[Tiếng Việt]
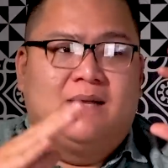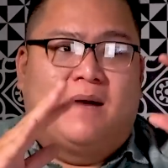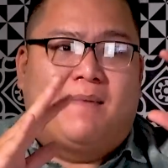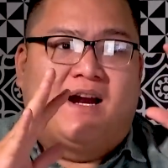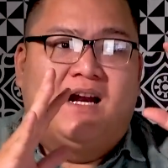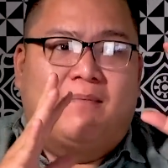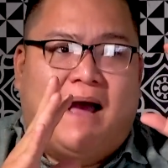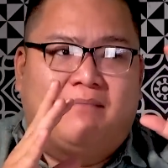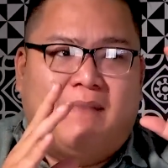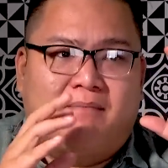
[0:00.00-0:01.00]
khi mà bạn nói là
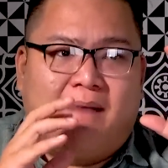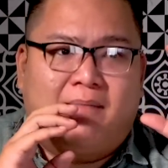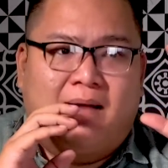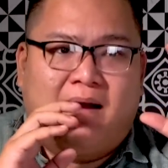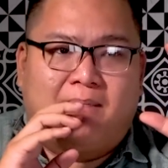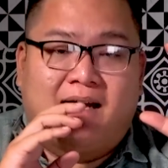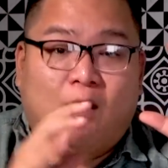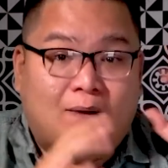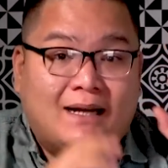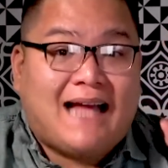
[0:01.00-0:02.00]
bạn bạn bạn bạn bạn, bạn
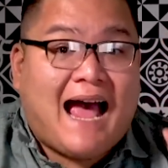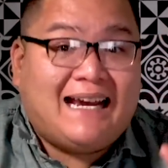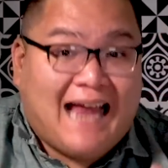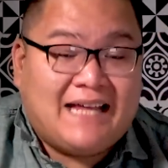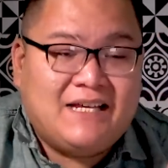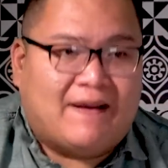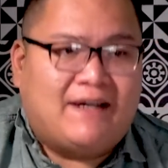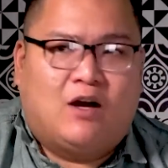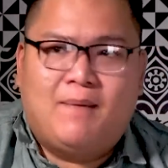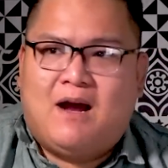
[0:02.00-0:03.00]
rụt cái tay lại như vậy
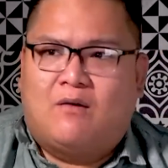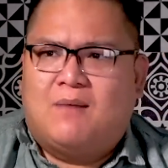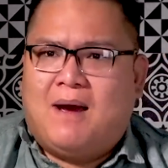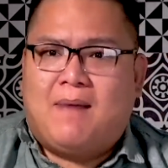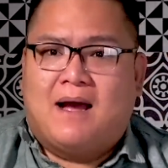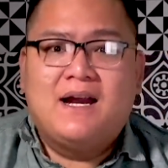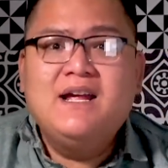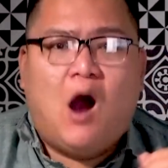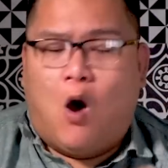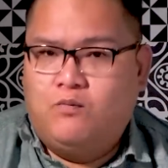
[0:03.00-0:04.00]
rồi bắt đầu là bạn bạn
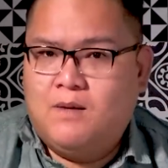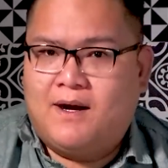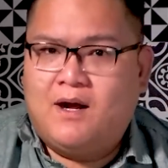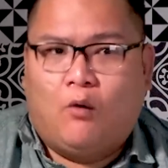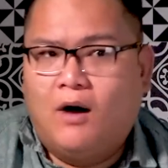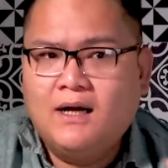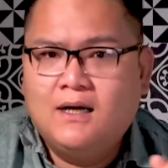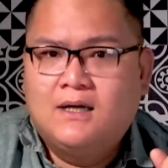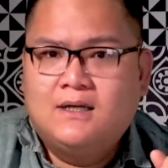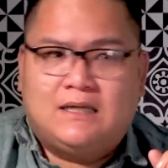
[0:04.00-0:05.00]
điếng hồn rồi bạn nói ủa
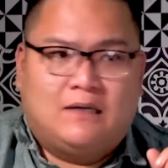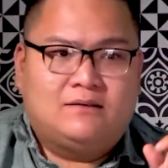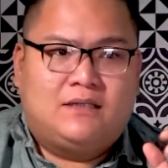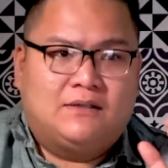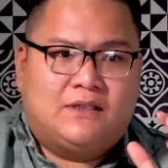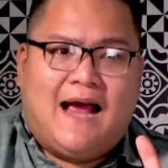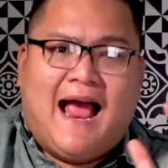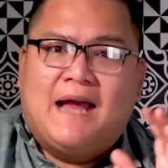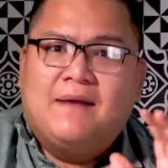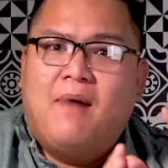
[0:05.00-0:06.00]
sao sao sao
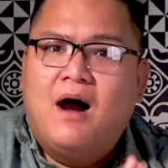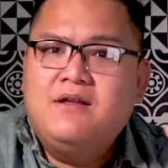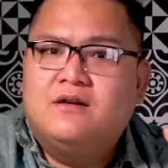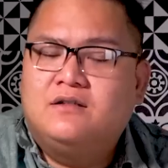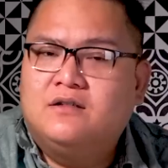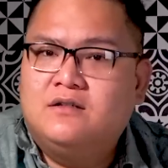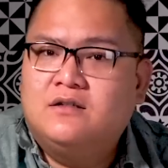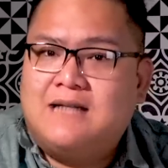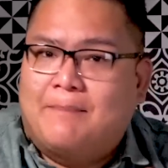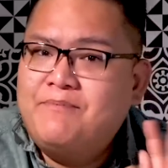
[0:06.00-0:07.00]
ai mới vừa vừa
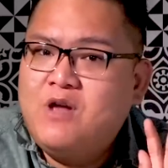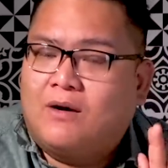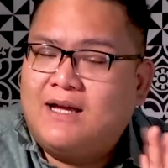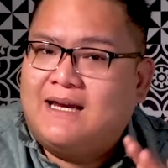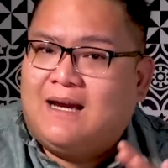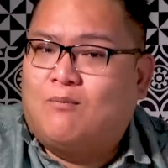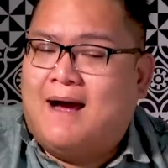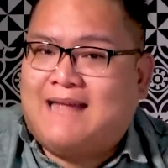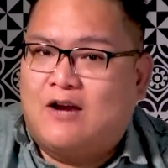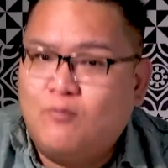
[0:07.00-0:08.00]
vừa nắm vô cái cái lòng
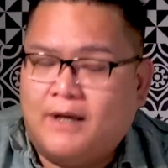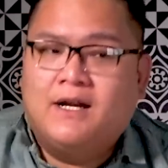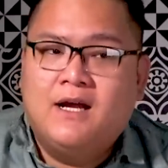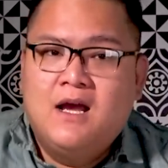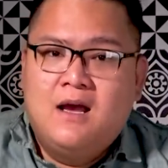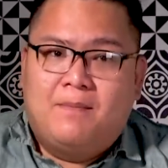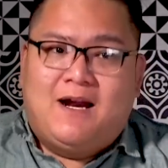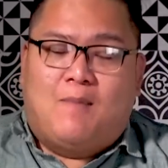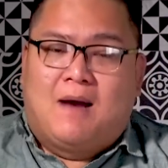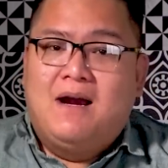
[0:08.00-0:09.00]
bàn tay của mình bắt
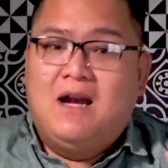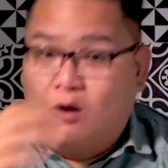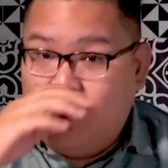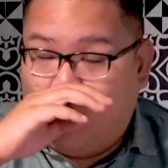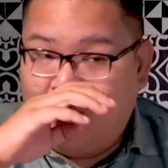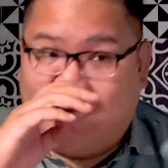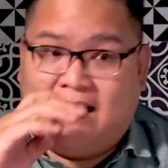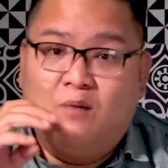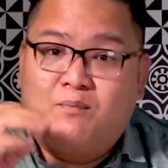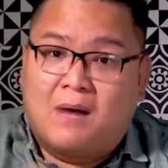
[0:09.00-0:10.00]
đầu bạn mới lùi lùi lại
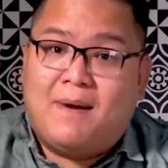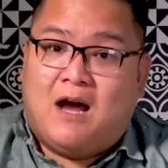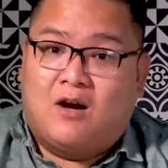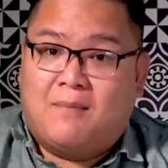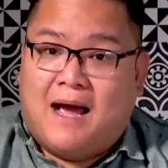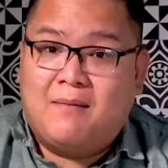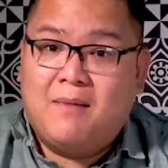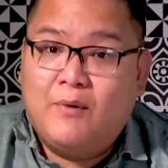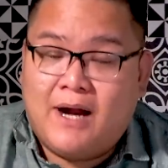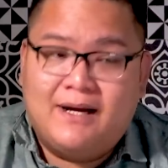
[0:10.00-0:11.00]
thì lúc đó bắt đầu là bạn
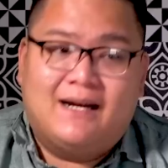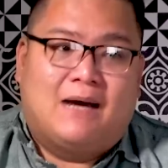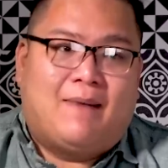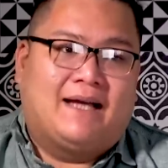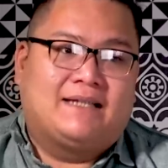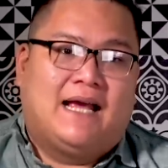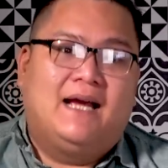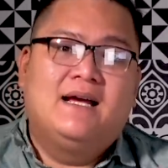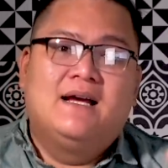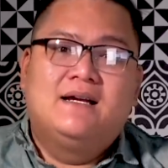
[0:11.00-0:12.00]
mới quyết định đó là bạn sẽ
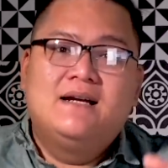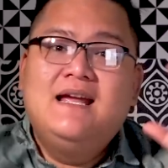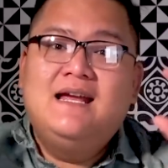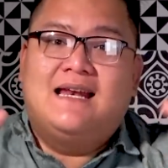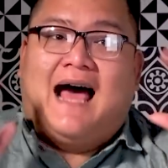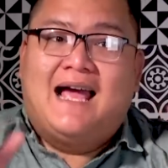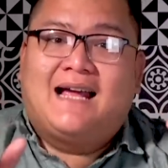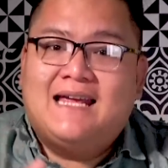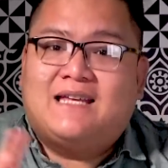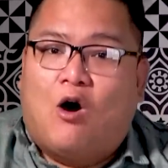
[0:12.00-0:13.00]
đi lại
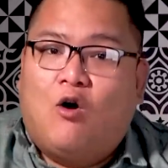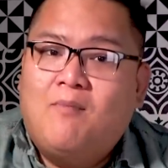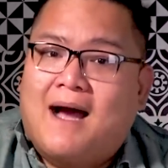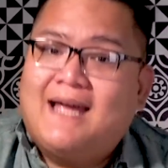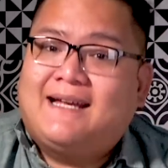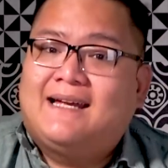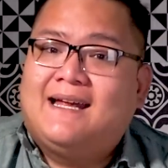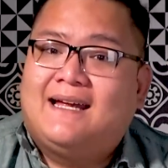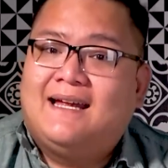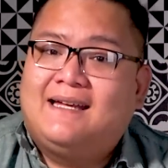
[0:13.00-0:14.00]
ngay chỗ mà cái cái
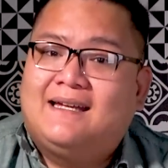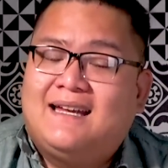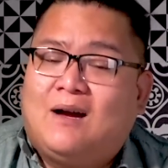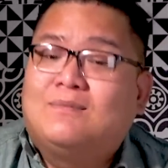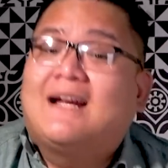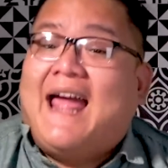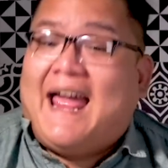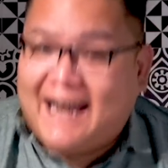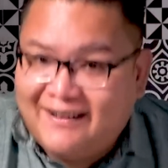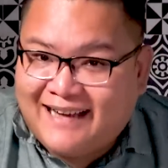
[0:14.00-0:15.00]
cái cái cái, cái công tắc
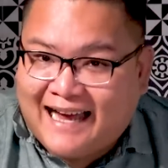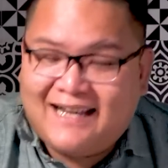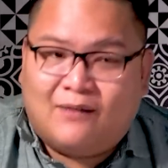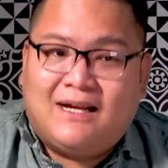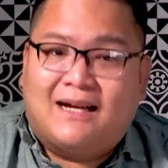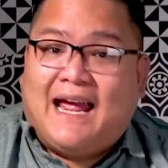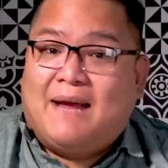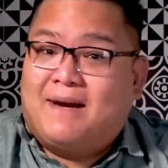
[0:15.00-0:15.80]
đèn á à cái công tắc đèn